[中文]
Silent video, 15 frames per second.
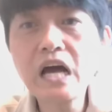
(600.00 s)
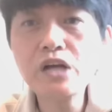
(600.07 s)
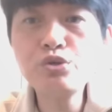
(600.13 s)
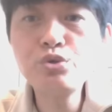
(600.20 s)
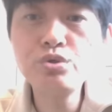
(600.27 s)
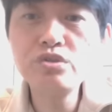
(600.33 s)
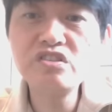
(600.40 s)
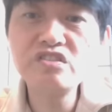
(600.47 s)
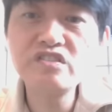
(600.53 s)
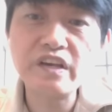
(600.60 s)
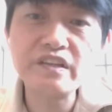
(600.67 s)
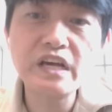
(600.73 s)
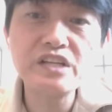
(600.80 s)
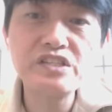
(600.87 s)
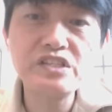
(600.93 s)
杀下去是
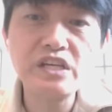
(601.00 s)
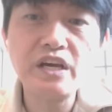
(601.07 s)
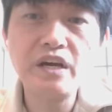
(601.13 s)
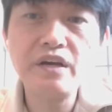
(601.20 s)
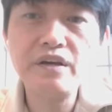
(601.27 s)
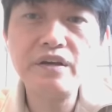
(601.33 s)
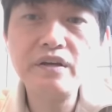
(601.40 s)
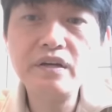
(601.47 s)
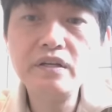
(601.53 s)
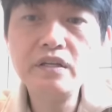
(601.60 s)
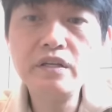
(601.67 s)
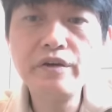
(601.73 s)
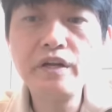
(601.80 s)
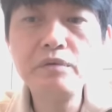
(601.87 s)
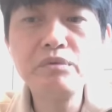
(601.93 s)
谁在接？
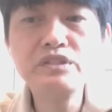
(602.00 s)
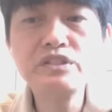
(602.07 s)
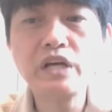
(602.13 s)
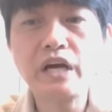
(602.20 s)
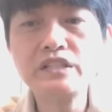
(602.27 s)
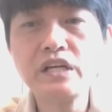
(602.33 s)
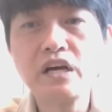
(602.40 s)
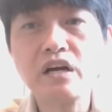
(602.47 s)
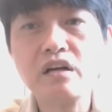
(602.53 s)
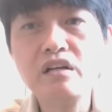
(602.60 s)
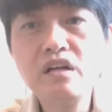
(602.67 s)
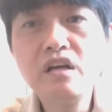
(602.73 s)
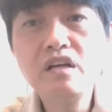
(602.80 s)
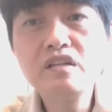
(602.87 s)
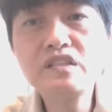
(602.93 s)
对，你们想一想，
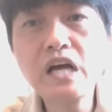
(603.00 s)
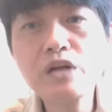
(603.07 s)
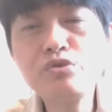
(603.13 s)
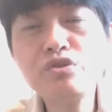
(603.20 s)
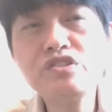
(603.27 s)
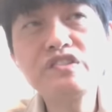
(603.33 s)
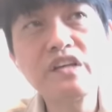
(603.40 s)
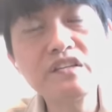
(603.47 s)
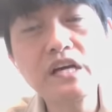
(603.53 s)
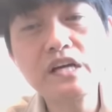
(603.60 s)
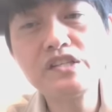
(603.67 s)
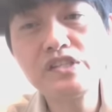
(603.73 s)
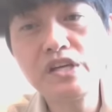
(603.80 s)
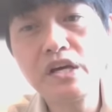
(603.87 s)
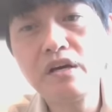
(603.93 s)
杀下去谁
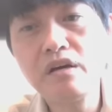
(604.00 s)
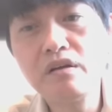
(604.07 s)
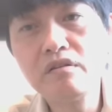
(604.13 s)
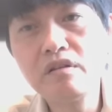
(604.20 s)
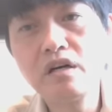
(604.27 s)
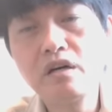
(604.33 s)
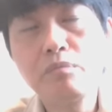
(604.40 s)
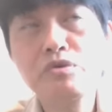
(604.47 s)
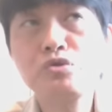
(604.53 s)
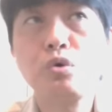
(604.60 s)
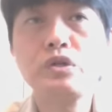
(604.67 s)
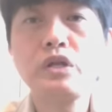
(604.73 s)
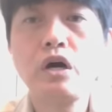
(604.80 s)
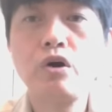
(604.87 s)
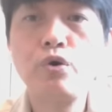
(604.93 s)
在接？当然不是
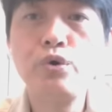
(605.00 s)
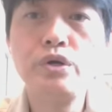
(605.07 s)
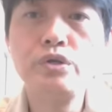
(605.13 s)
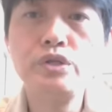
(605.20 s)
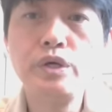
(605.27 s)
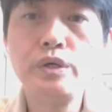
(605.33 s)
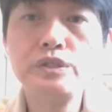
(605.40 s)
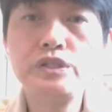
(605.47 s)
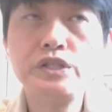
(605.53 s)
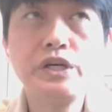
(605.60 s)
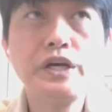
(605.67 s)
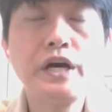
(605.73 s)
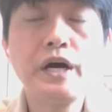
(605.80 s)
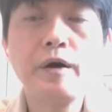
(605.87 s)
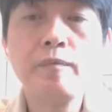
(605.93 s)
我大我会员也
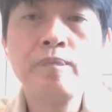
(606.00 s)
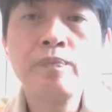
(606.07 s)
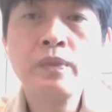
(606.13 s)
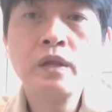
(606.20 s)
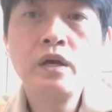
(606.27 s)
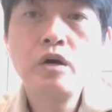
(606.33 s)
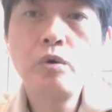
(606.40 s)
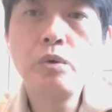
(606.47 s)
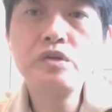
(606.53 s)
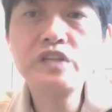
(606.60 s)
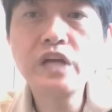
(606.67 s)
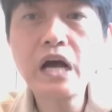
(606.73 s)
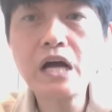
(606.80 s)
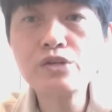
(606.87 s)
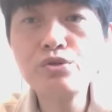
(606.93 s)
接啊，我
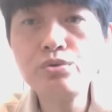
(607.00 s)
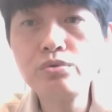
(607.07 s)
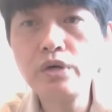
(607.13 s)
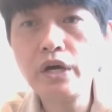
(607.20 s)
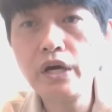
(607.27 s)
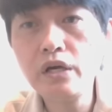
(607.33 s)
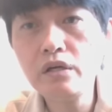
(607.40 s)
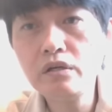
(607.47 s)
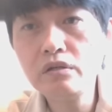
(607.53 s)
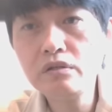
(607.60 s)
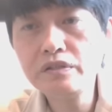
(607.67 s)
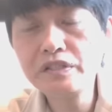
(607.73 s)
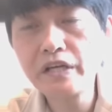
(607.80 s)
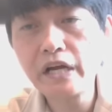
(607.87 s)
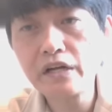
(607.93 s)
杀下去，哎，
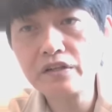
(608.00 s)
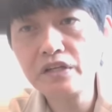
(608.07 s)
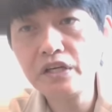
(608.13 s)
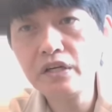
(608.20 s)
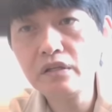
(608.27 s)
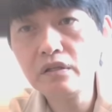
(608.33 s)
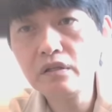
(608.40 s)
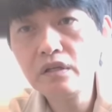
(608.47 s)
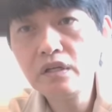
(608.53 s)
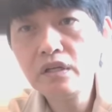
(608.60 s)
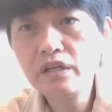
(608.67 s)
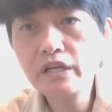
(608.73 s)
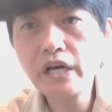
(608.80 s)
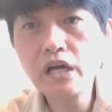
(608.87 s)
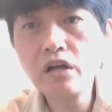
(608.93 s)
这两天
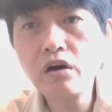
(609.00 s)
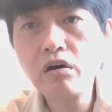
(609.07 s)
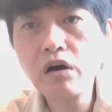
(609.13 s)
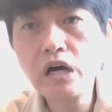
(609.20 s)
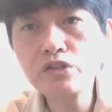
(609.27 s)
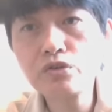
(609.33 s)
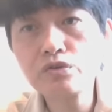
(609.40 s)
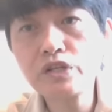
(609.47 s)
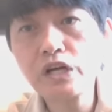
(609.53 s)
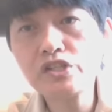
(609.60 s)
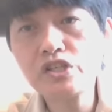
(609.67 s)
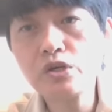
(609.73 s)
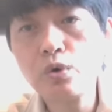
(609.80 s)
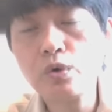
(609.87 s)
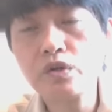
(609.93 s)
你看哦，它中间还
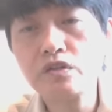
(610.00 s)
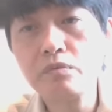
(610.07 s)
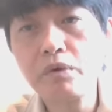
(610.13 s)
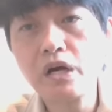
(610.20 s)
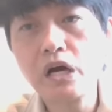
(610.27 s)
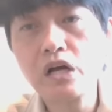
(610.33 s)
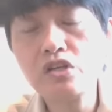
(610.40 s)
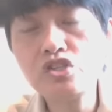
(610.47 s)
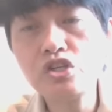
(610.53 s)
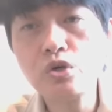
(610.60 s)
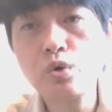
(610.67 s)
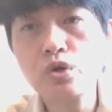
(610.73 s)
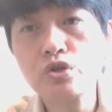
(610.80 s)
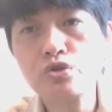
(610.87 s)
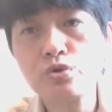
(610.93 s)
经过了怎么样？经
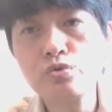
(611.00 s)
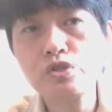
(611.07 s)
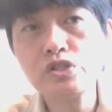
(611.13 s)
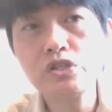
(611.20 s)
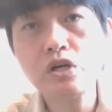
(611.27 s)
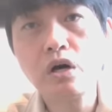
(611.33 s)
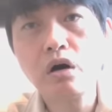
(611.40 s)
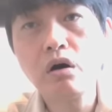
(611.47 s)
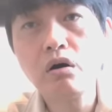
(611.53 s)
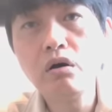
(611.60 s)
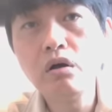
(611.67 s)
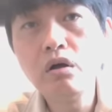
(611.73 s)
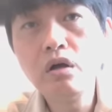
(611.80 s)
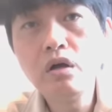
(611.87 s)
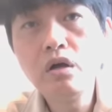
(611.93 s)
过了除息哦，